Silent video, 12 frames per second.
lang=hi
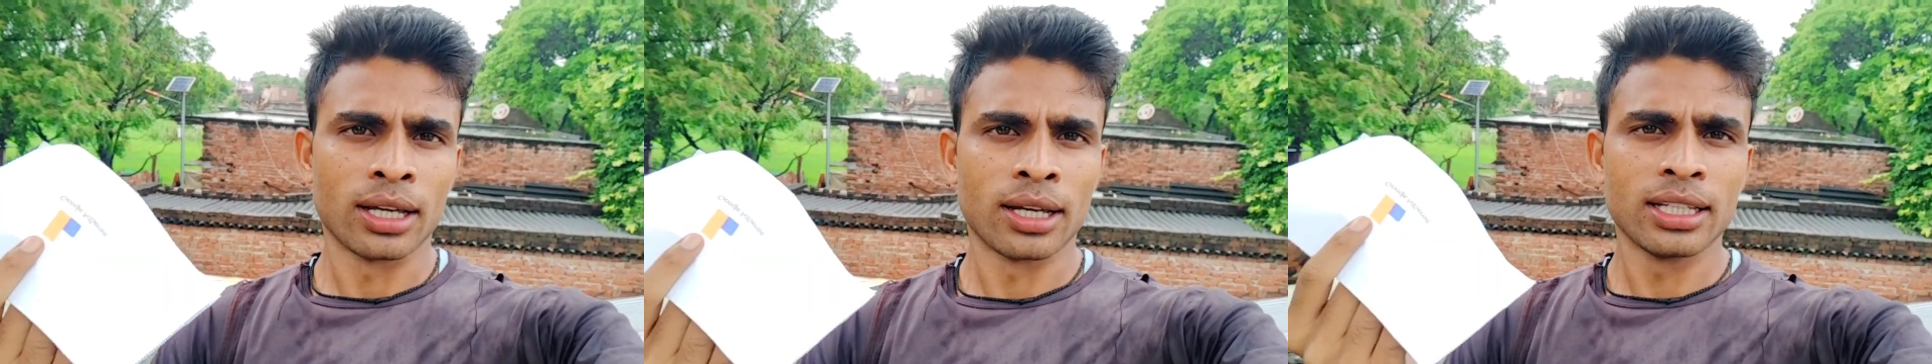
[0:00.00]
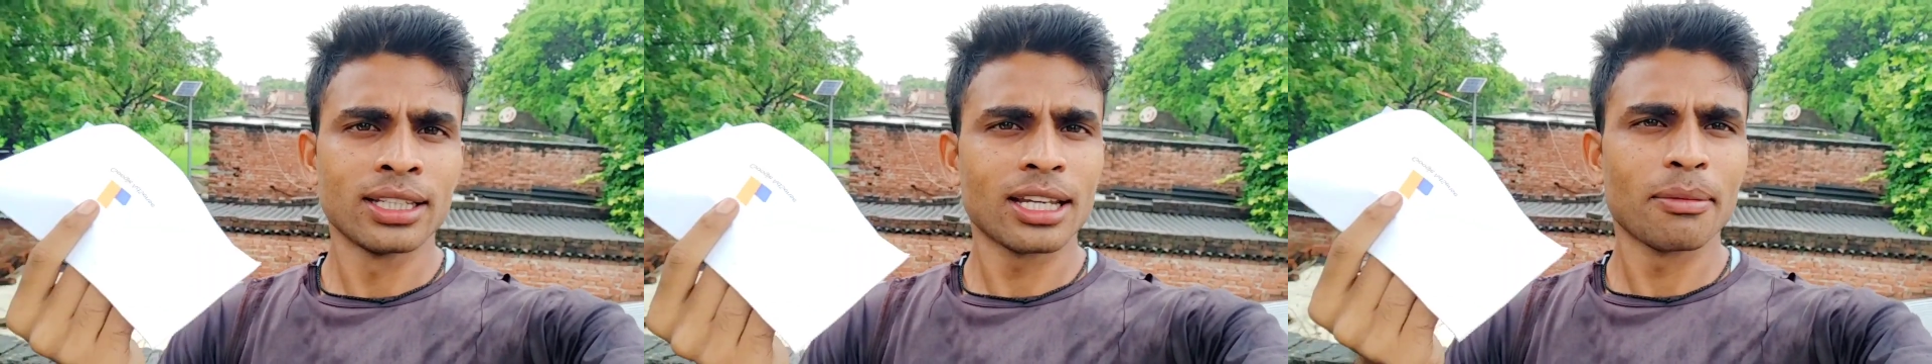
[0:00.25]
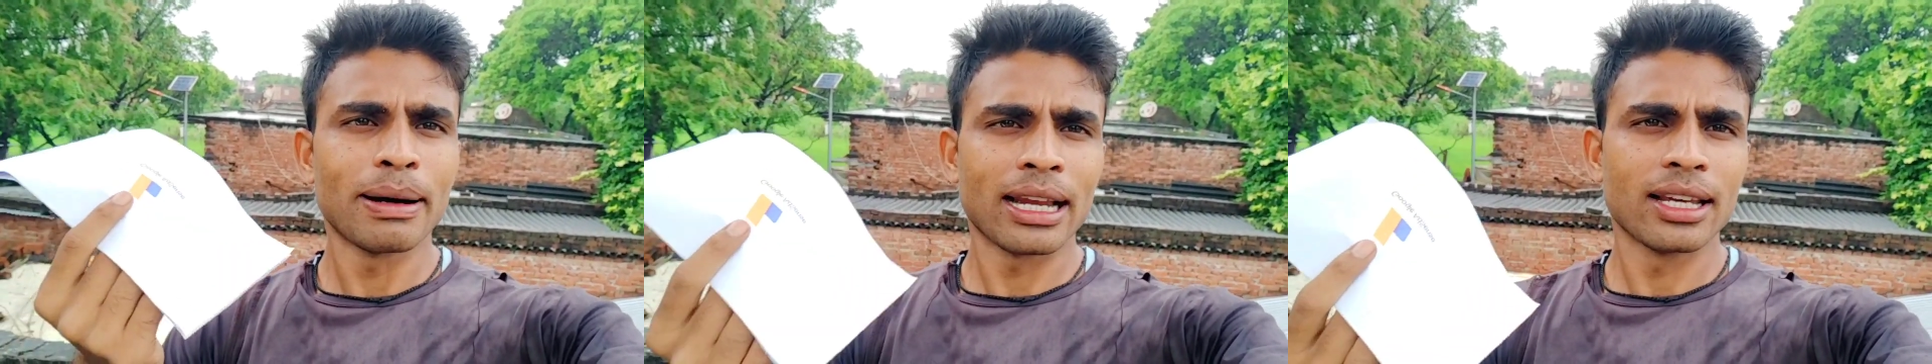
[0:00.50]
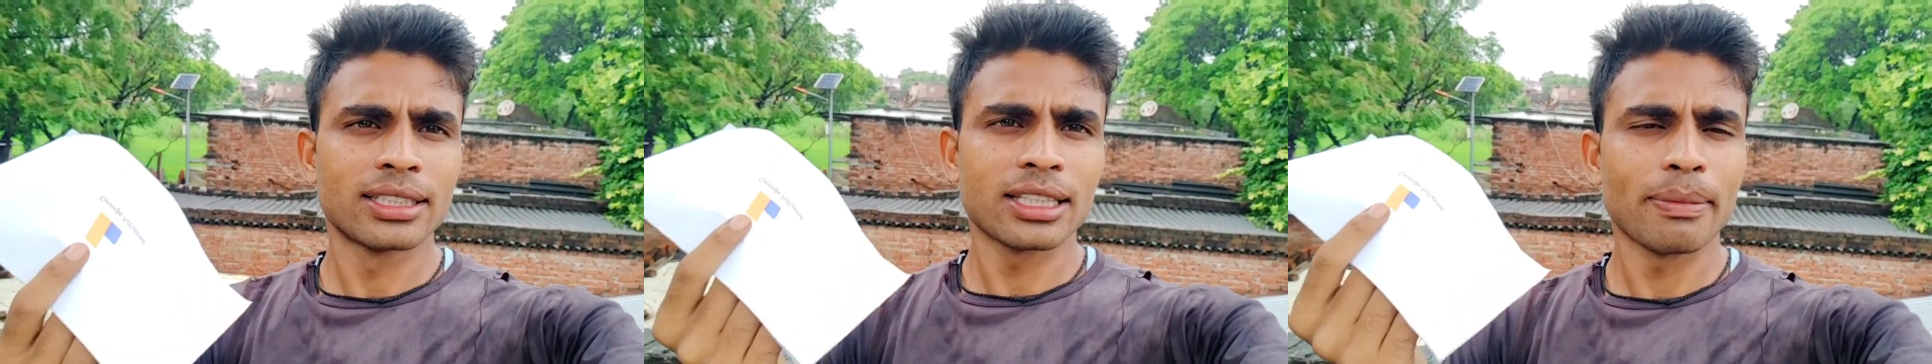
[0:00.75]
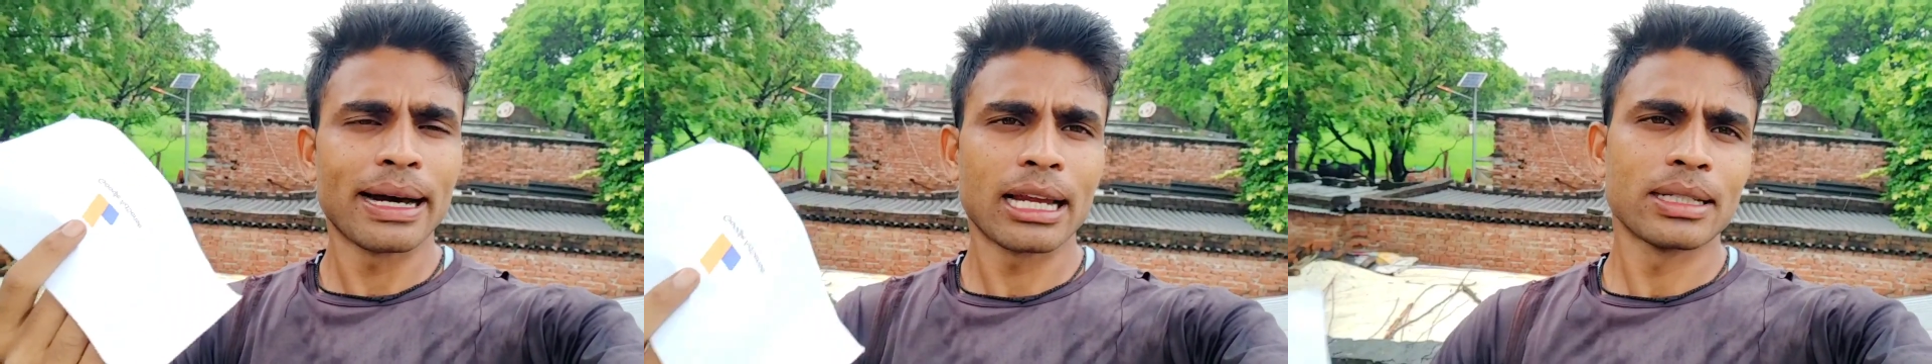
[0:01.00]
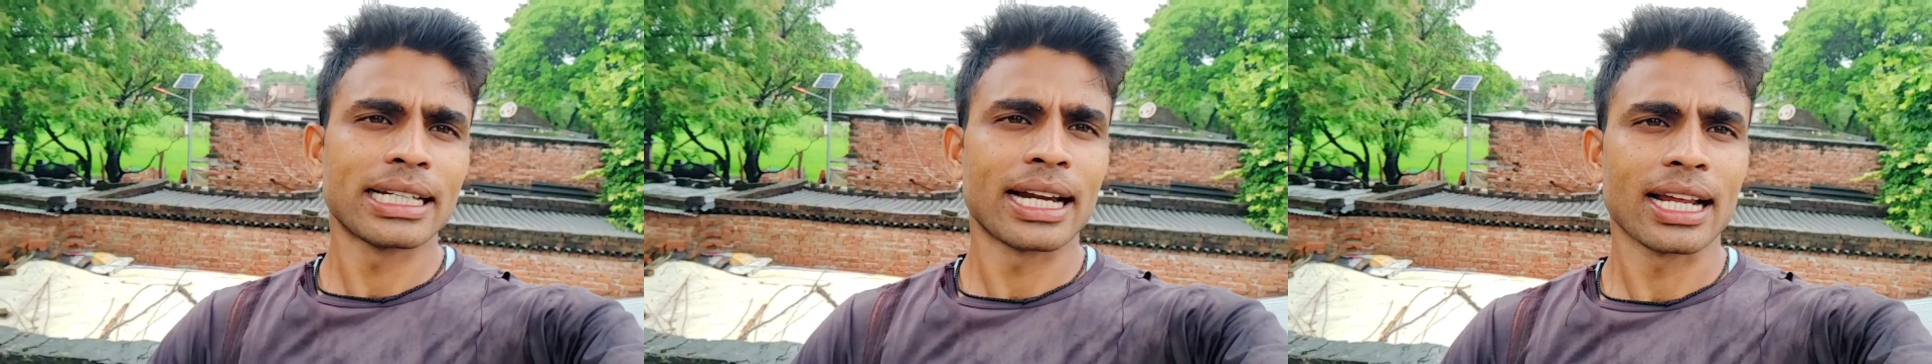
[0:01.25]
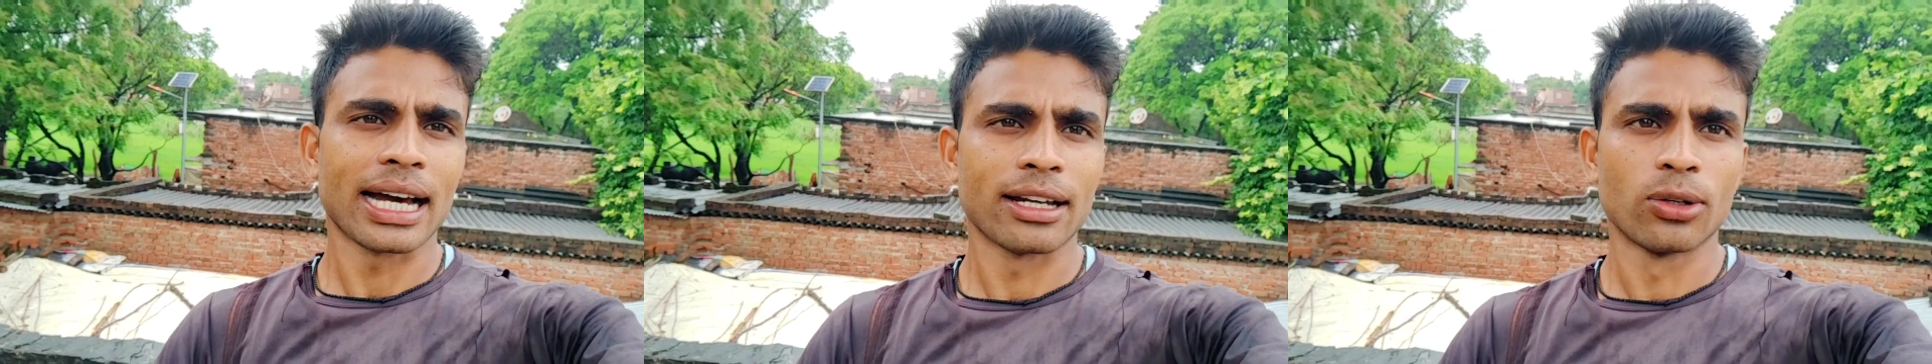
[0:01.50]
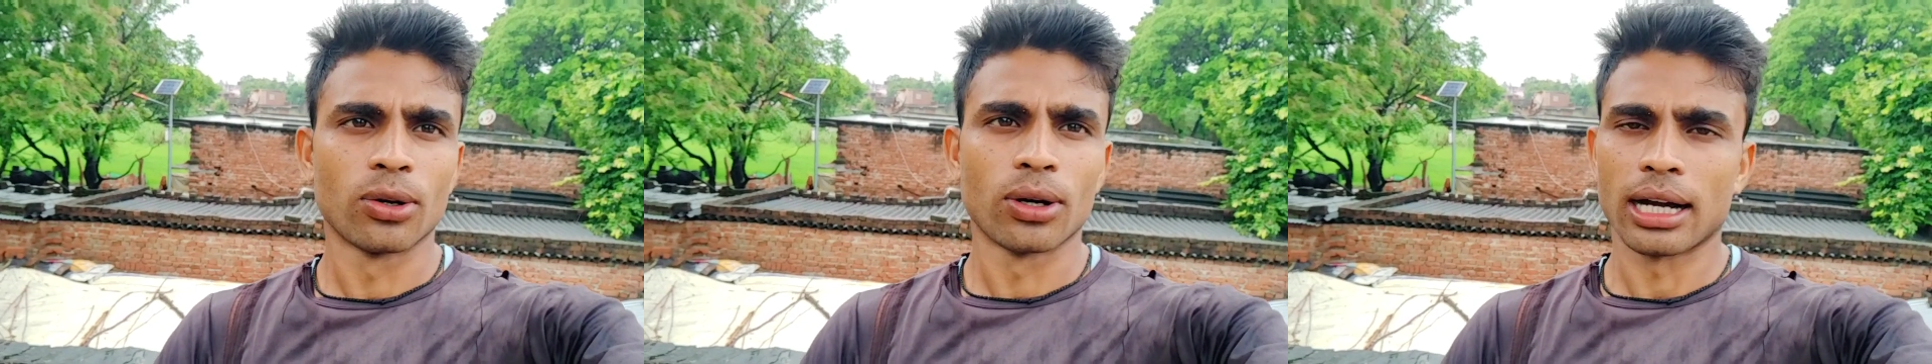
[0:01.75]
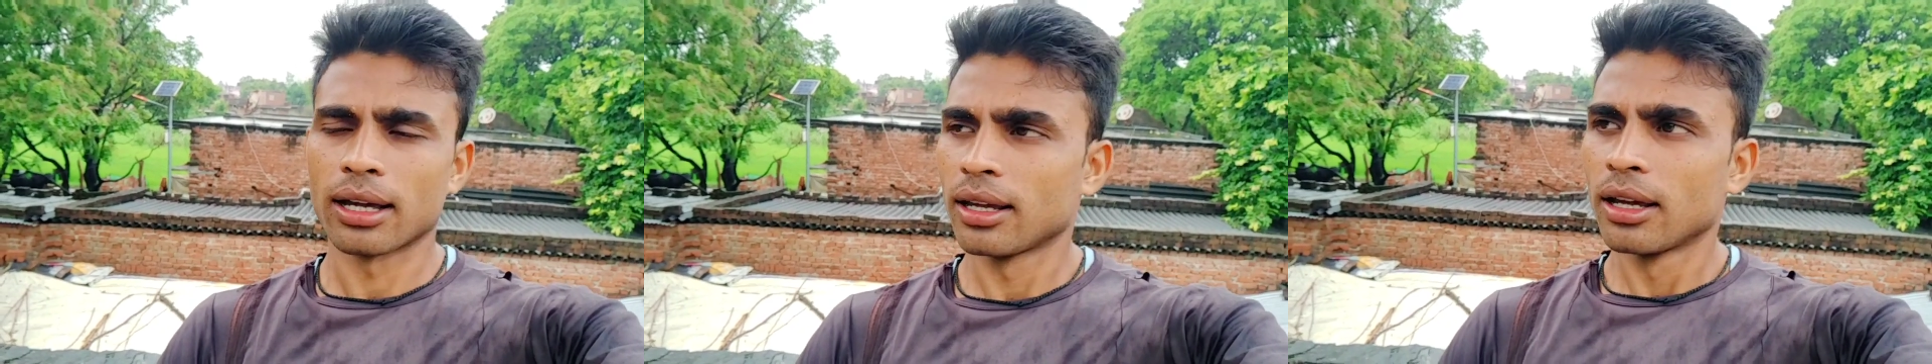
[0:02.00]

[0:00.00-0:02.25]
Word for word: इनके बारे इसके बारे में जानकारी होगा